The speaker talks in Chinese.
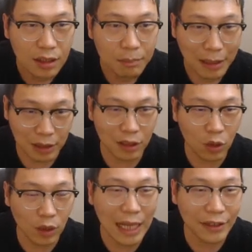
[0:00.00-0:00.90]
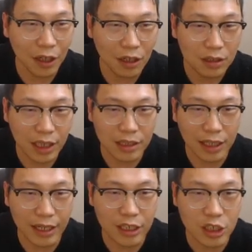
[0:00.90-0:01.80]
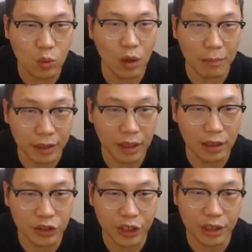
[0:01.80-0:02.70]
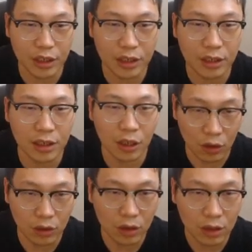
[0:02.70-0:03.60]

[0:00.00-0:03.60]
把他的后干掉，但是他也吃我们的这个后，